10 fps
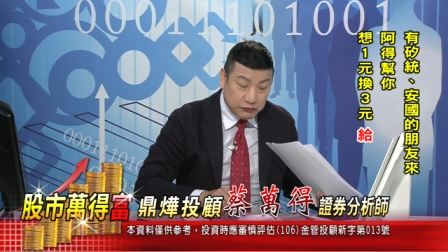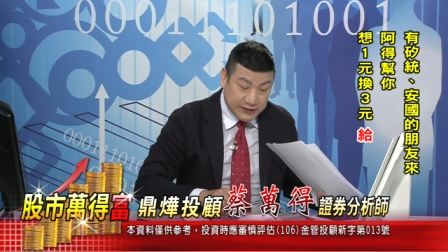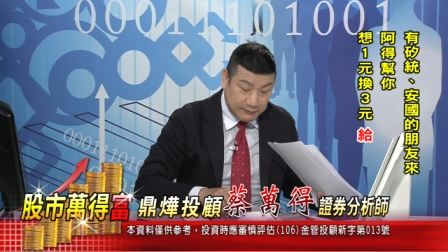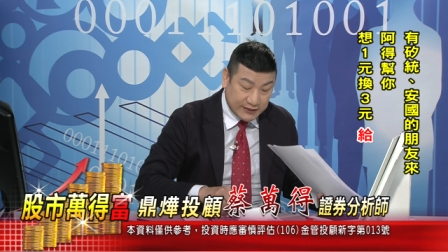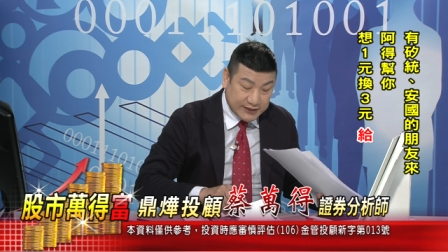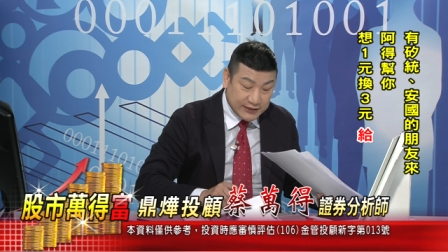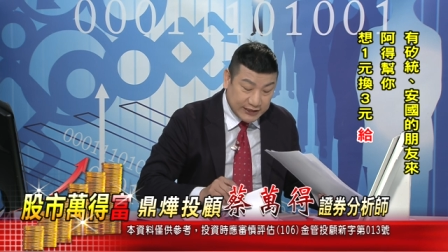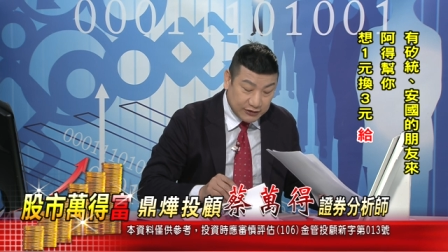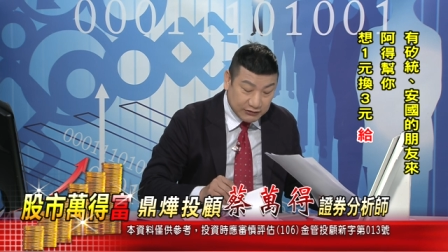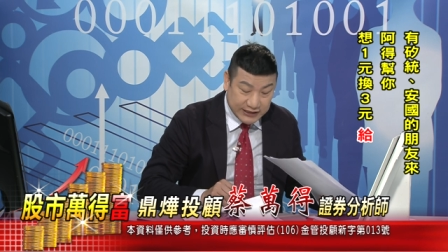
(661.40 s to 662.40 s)
股，什么事
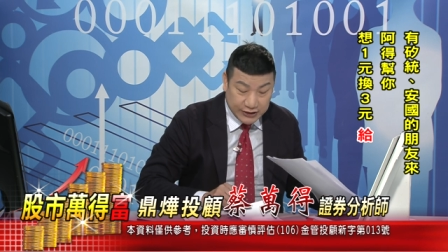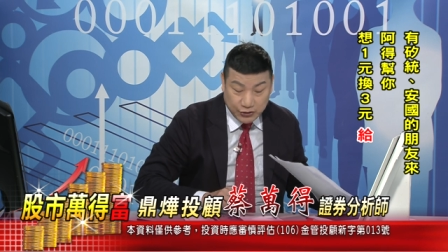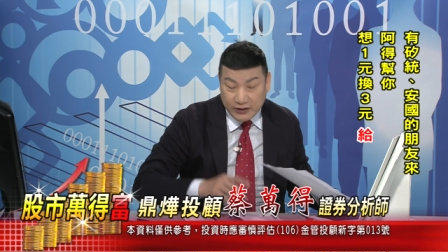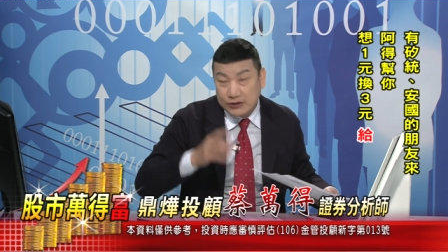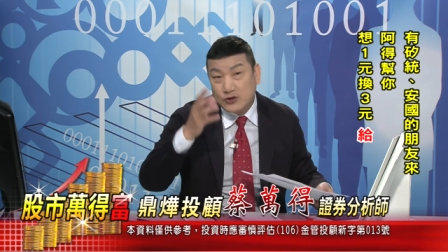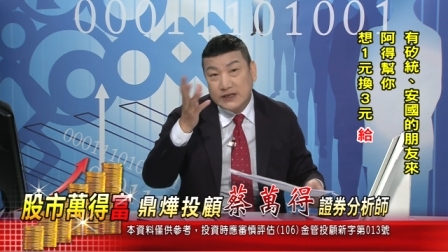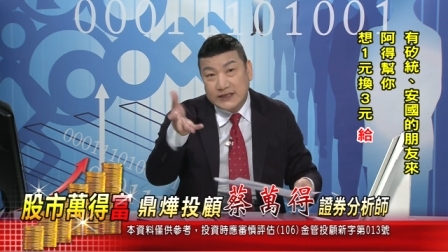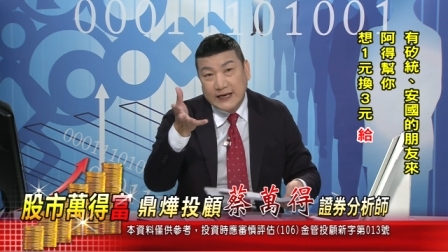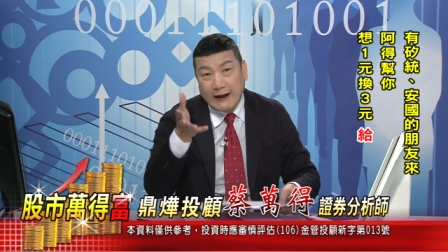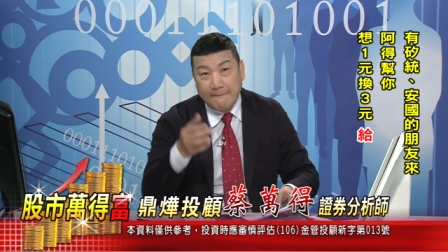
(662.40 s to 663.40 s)
情都解决了。所以
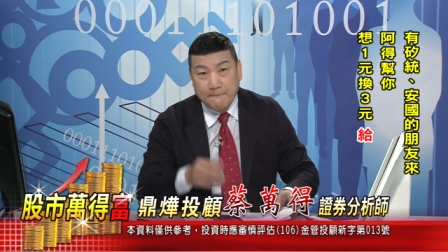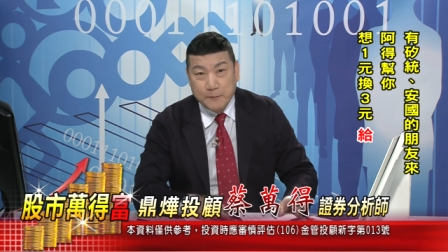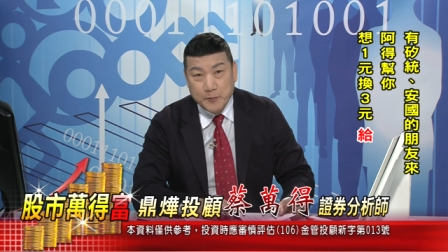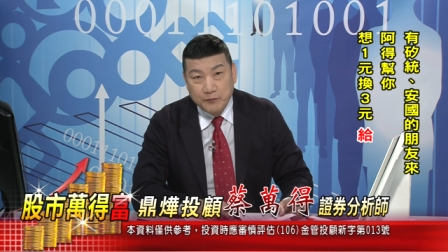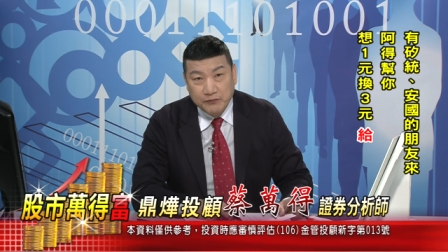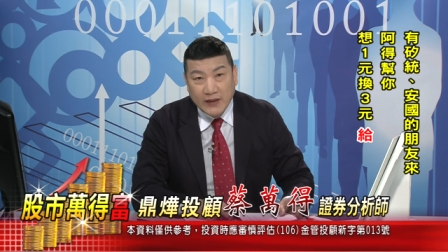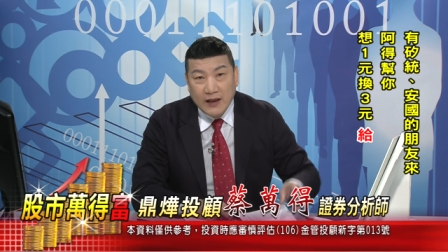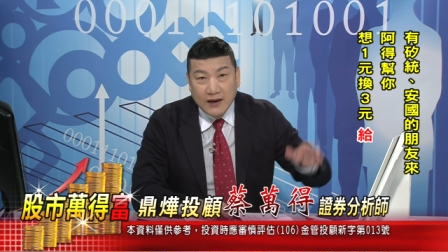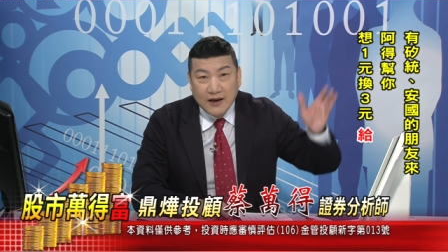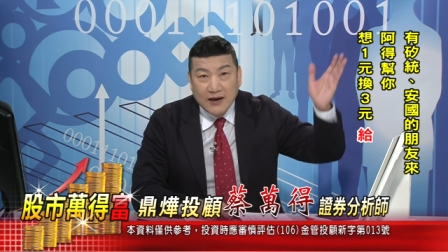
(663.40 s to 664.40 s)
你看，
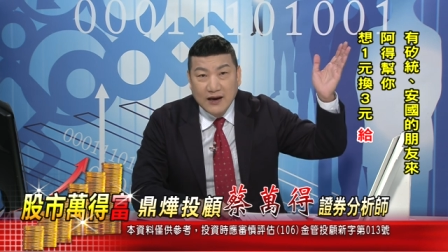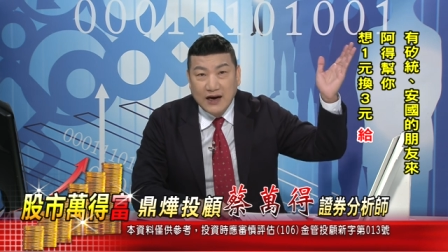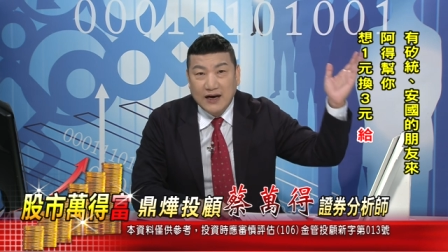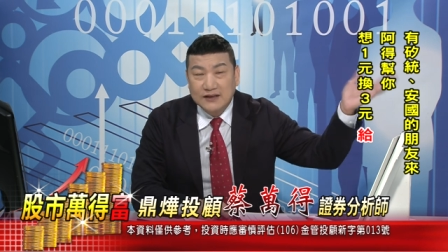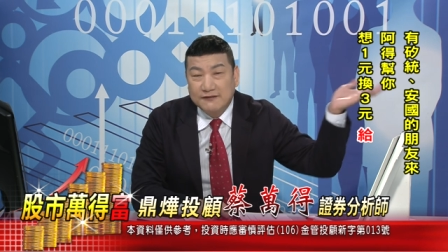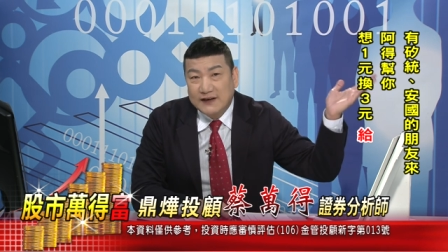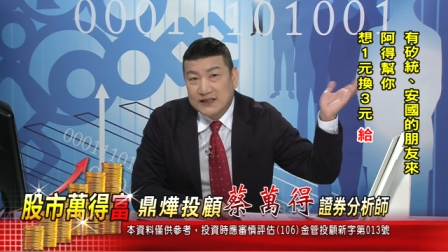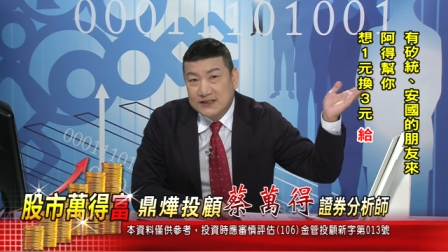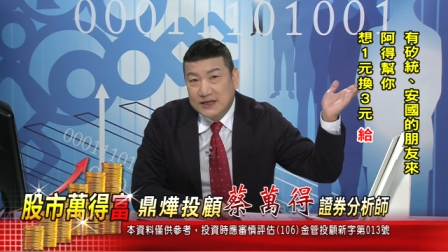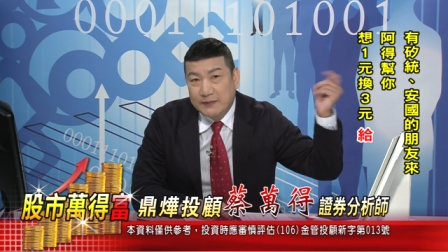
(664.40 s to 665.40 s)
阿德
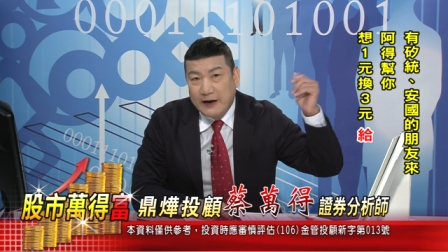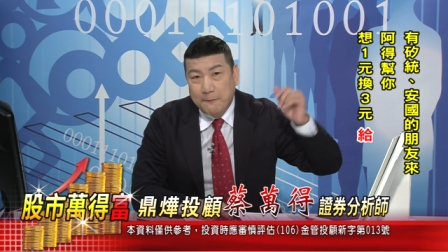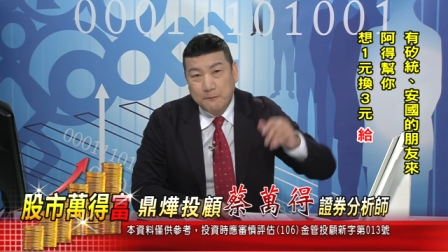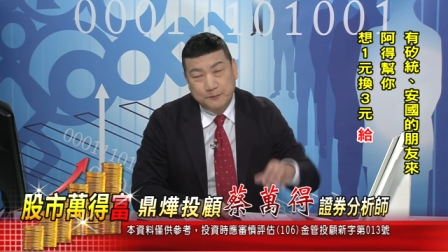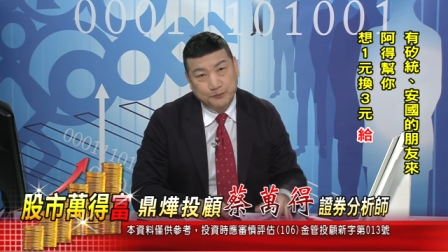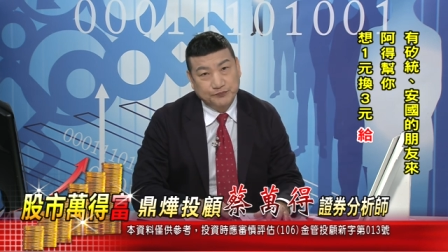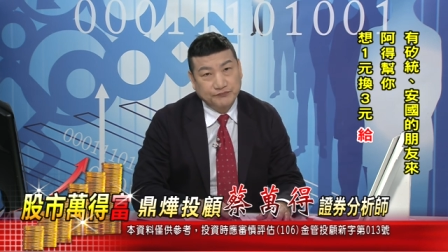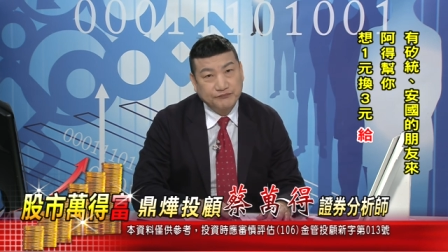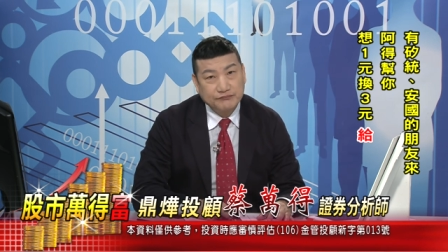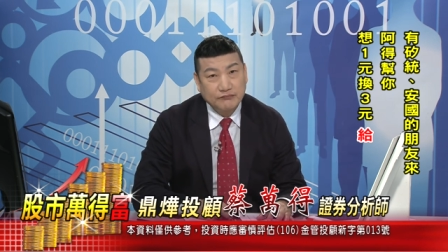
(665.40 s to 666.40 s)
放的车标，
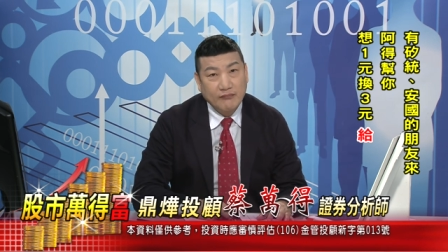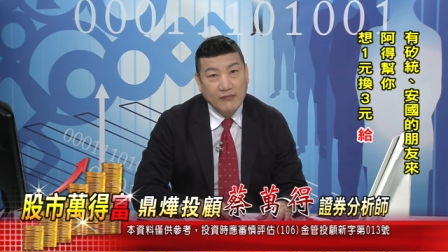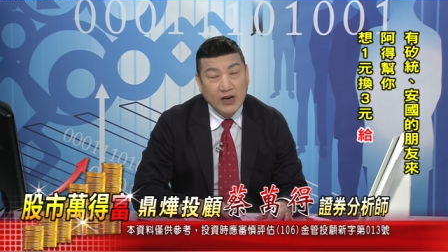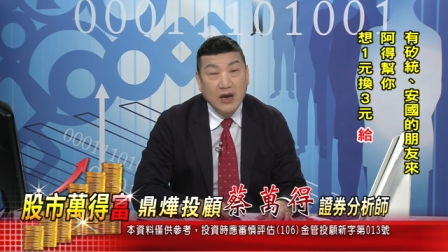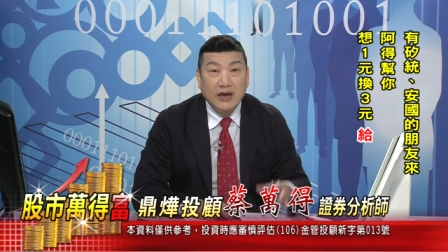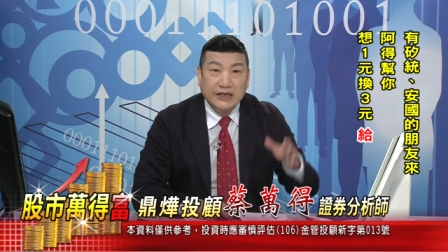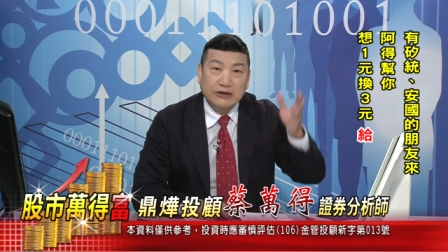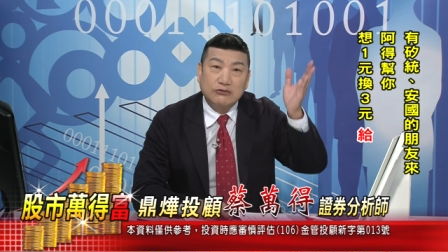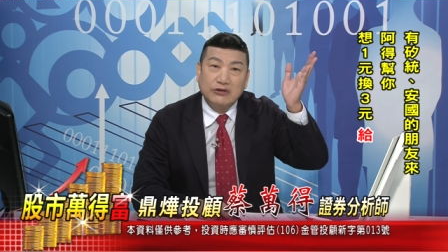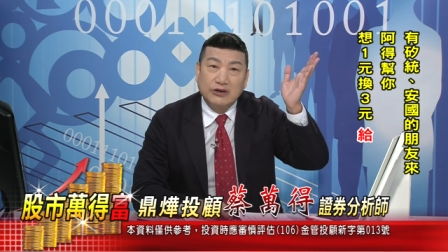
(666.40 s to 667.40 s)
你
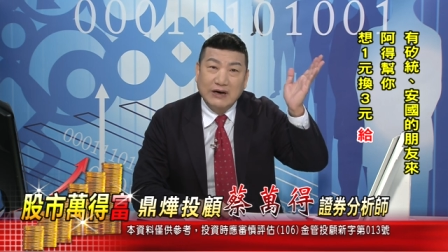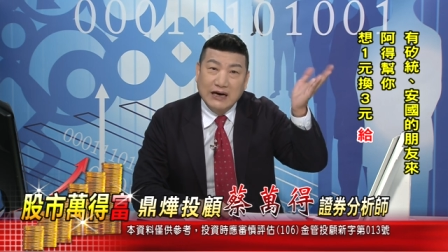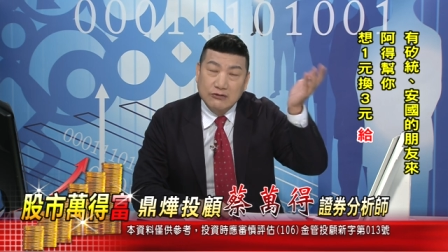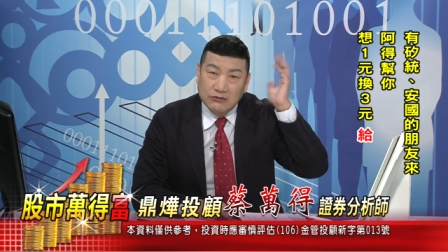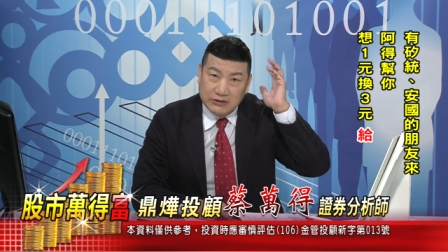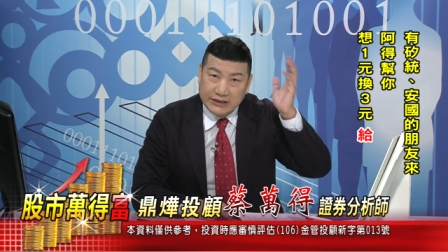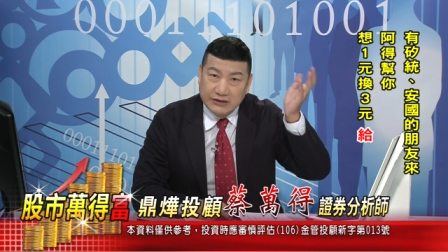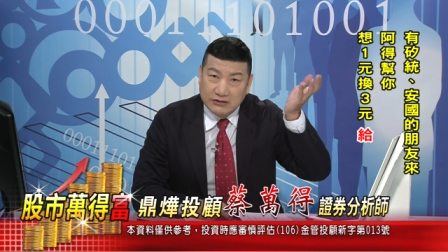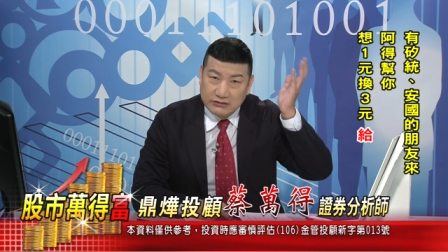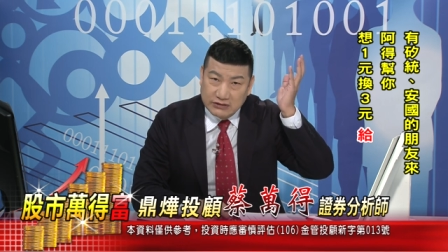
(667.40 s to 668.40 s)
如果有安国，你
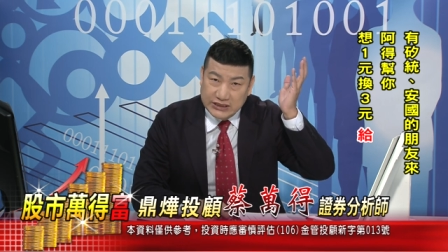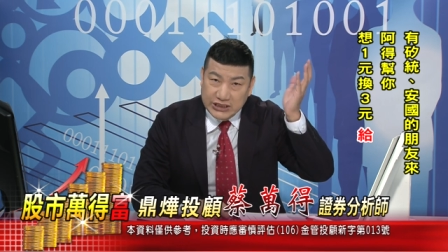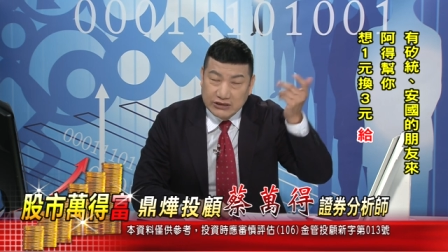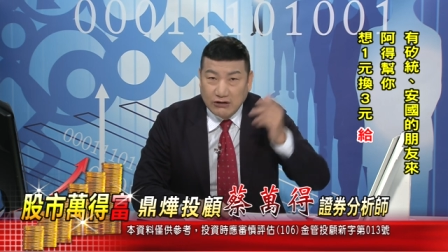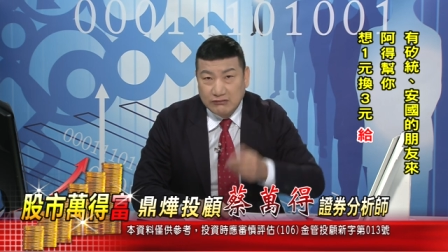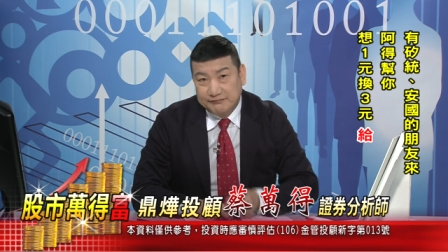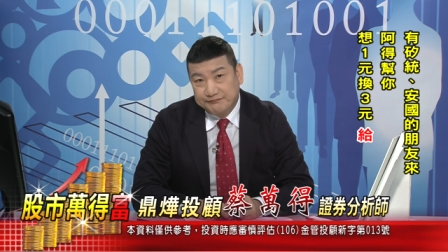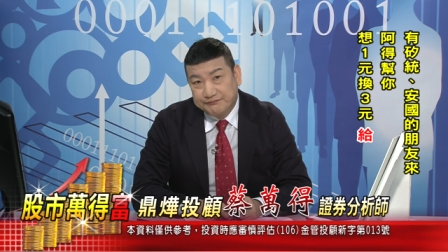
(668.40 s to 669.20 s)
有系统。